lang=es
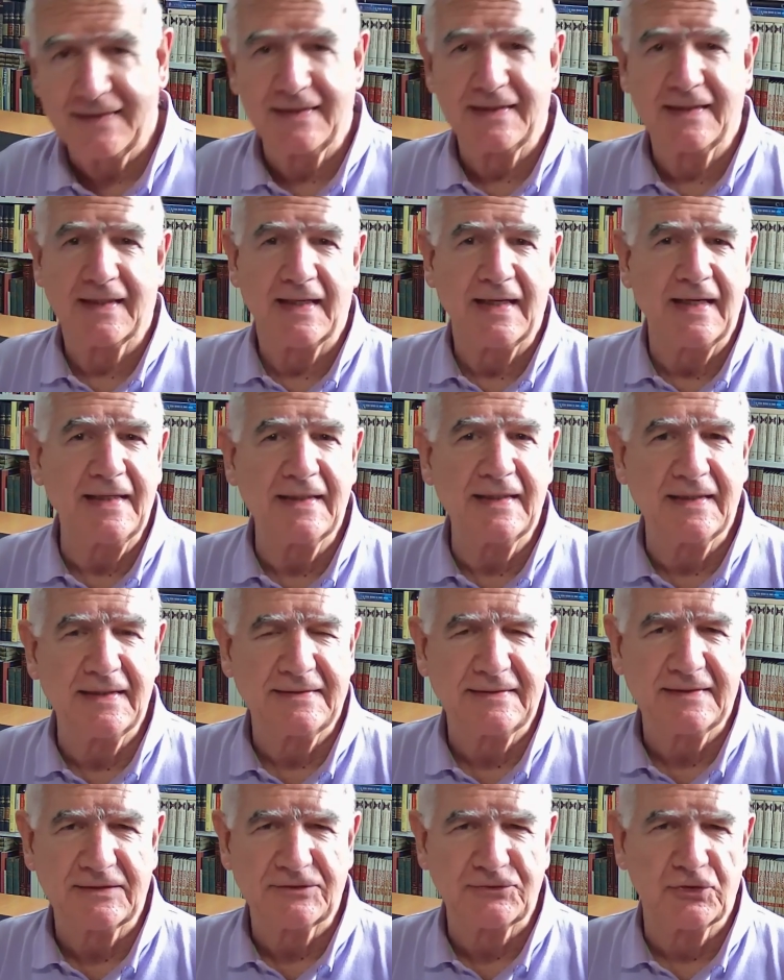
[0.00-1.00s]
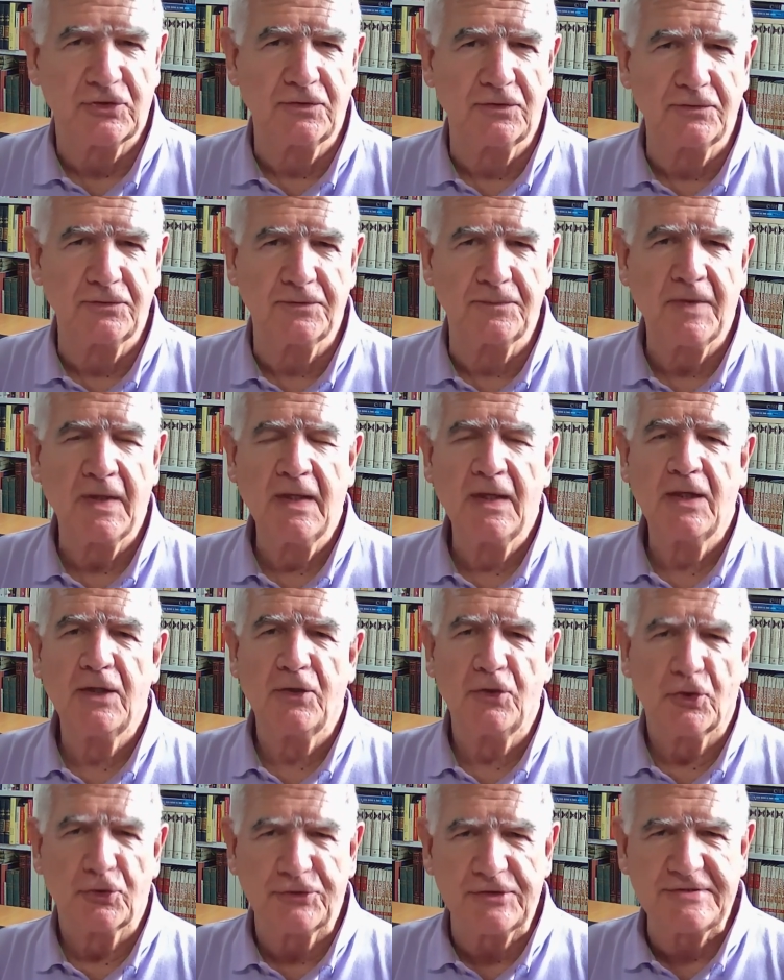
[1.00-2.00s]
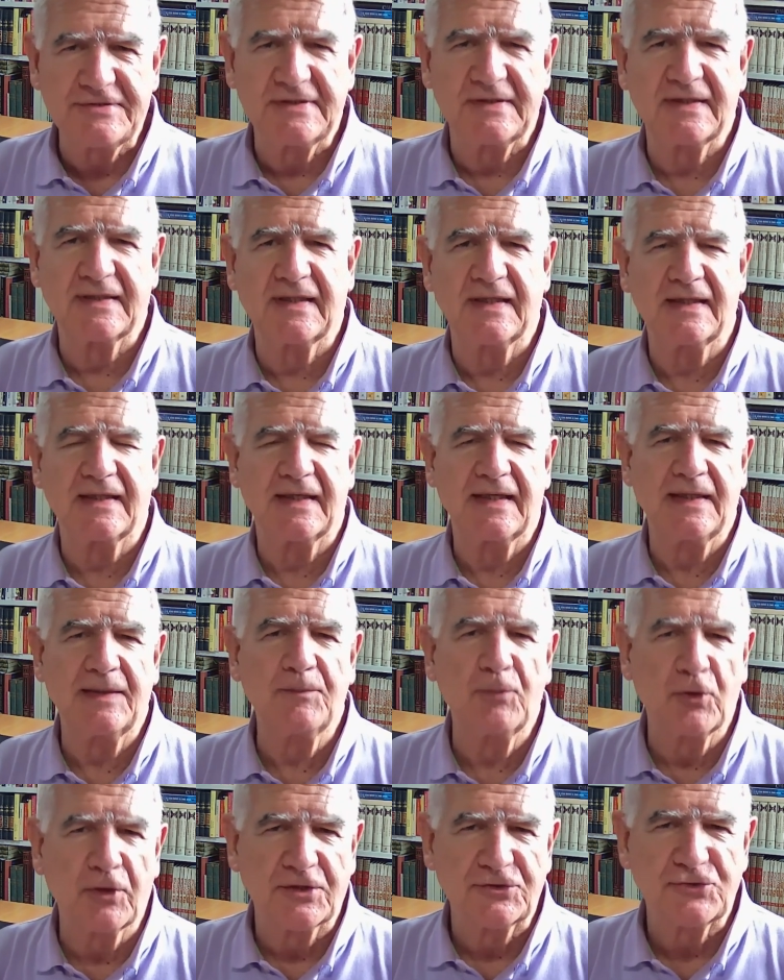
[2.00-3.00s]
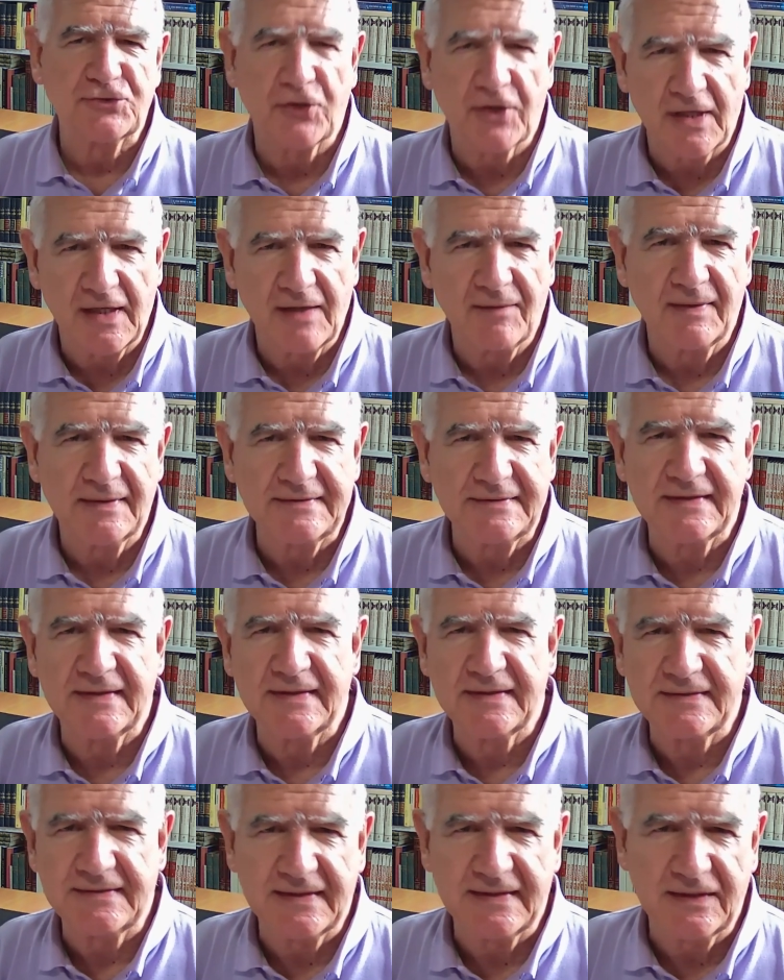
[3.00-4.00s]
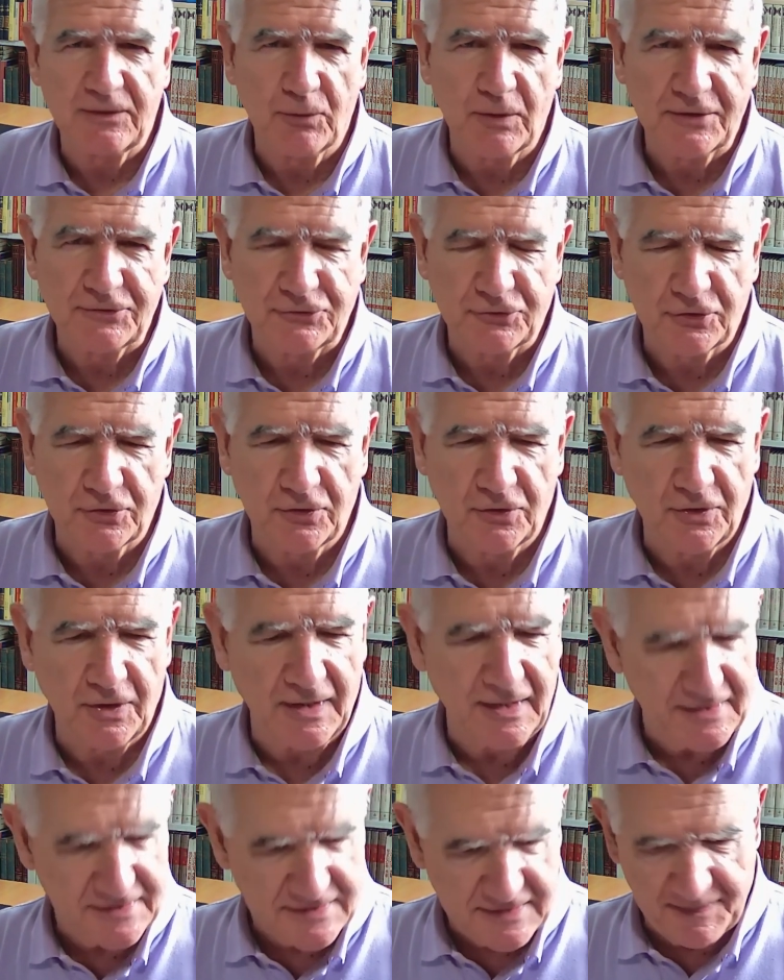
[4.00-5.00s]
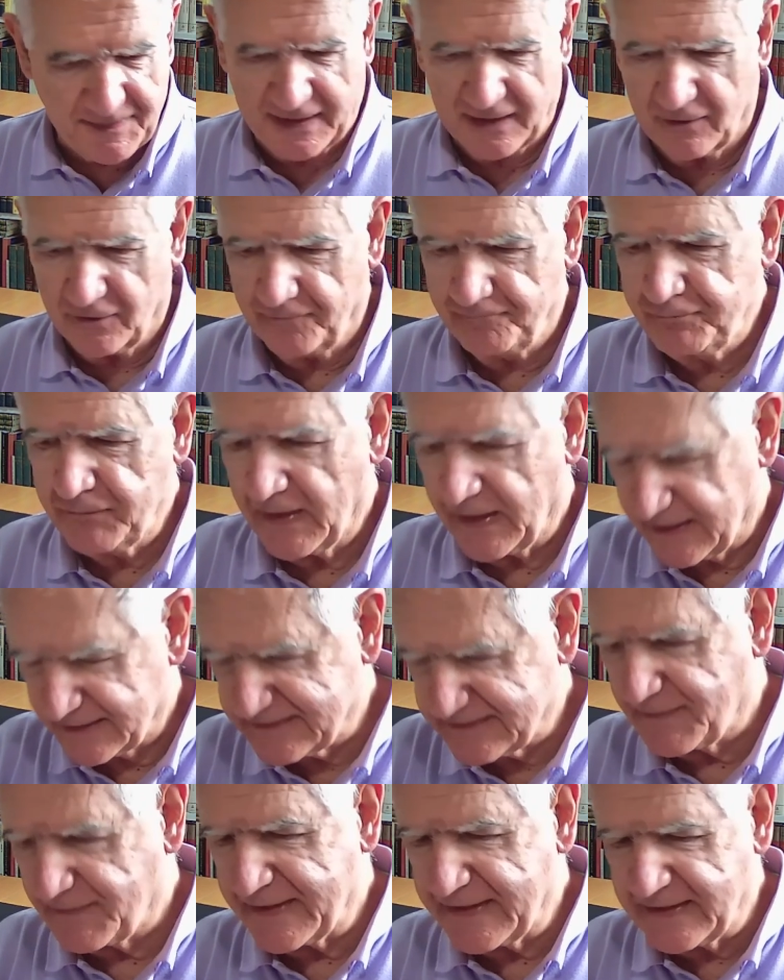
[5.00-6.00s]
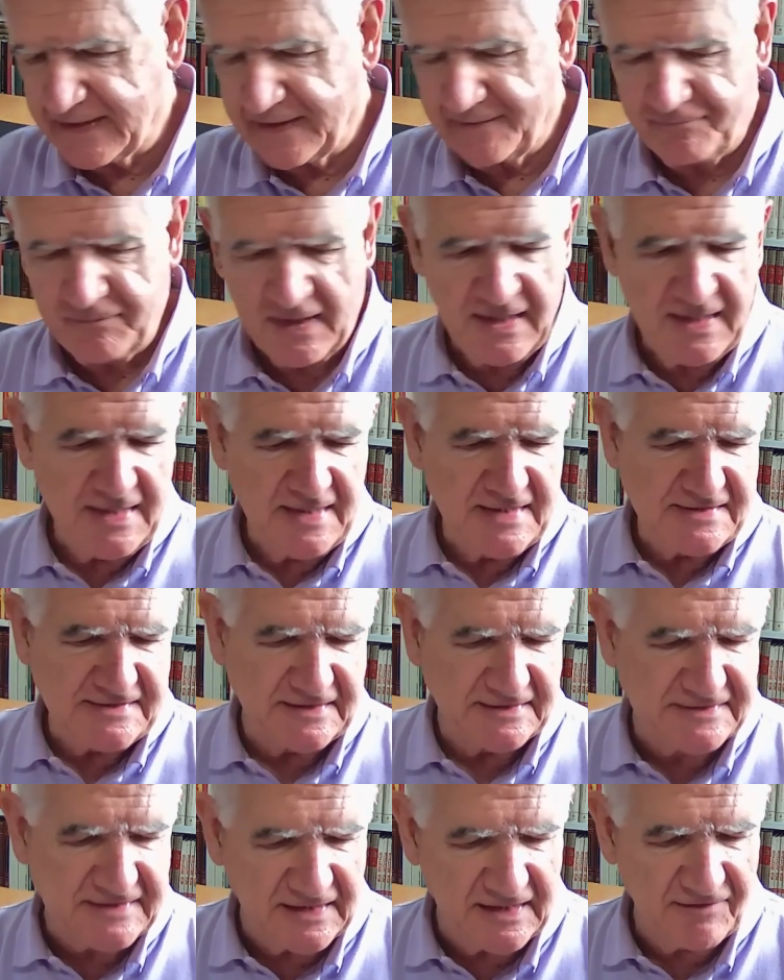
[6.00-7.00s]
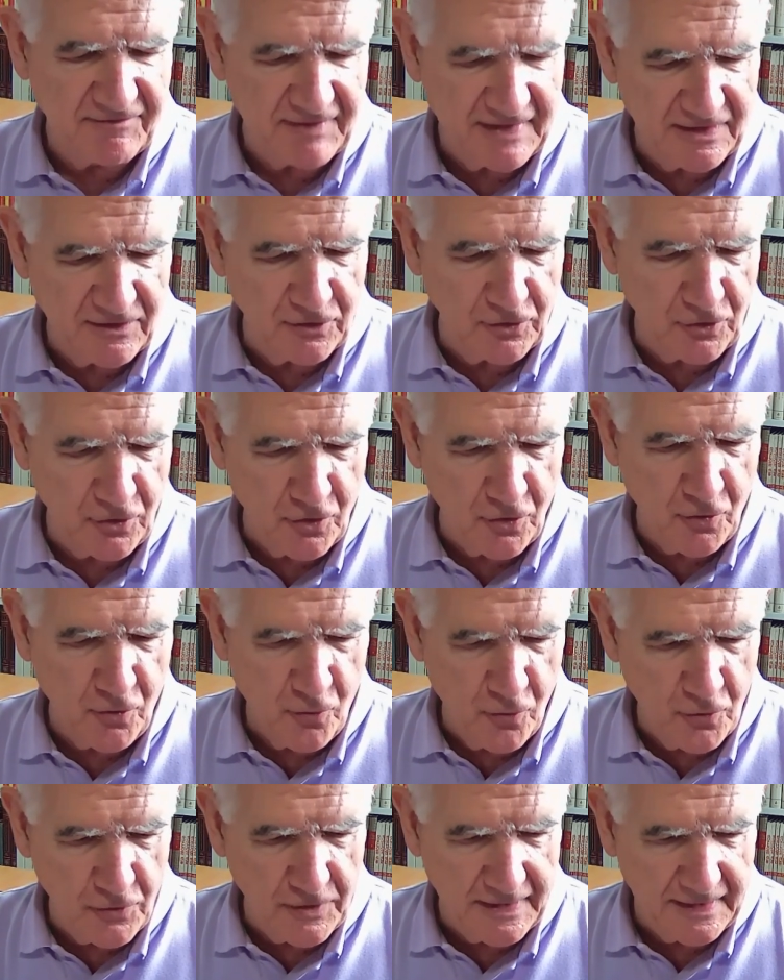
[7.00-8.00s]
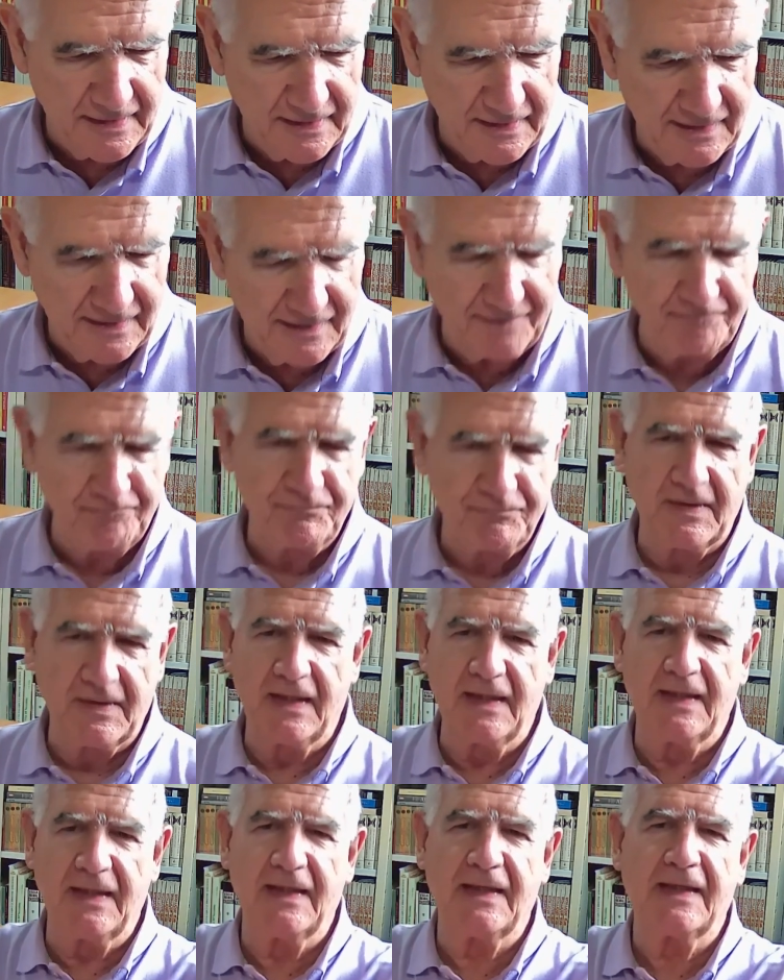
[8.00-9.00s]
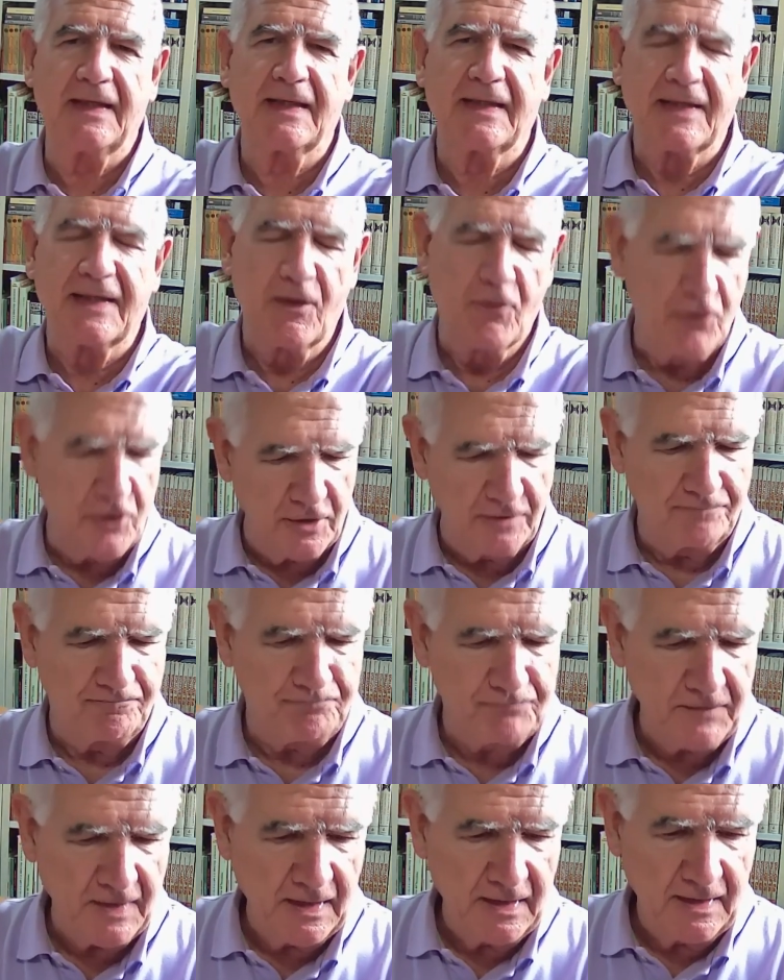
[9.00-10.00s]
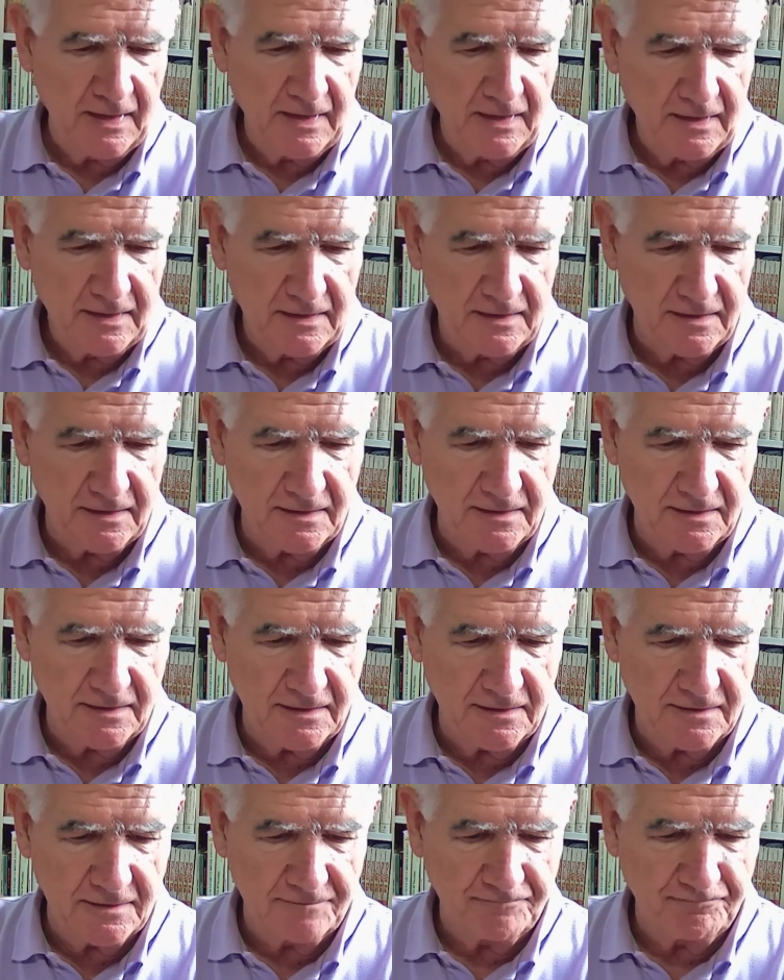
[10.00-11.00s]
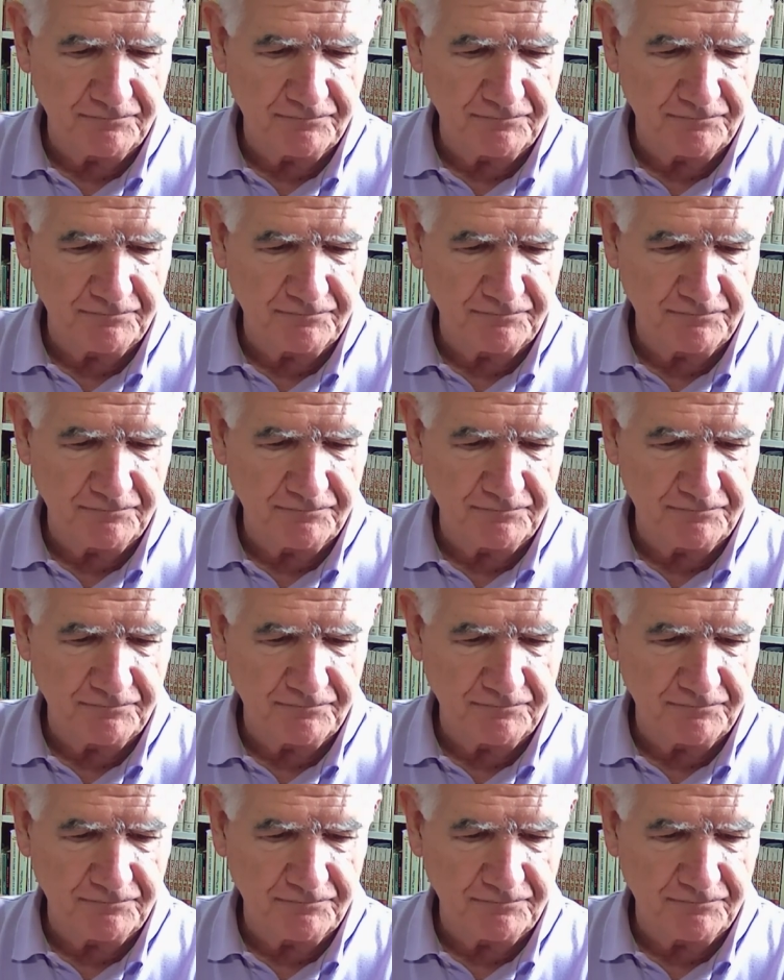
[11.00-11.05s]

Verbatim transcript: en Canarias, estas son noticias que creemos que son relevantes de nuestro archipiélago. Esta mañana se ha celebrado una eh, reunión eh,